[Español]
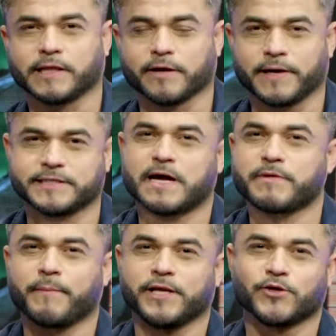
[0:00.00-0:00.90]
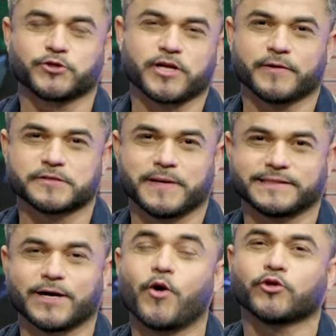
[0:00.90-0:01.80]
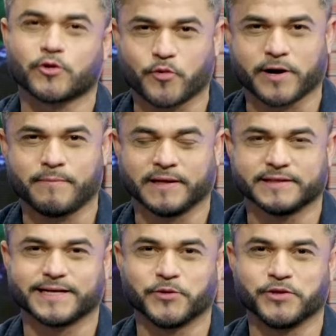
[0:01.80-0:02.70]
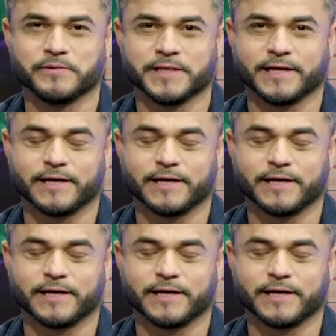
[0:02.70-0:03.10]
TV, sean bienvenidos una vez más a otro programa de Salud y Vida.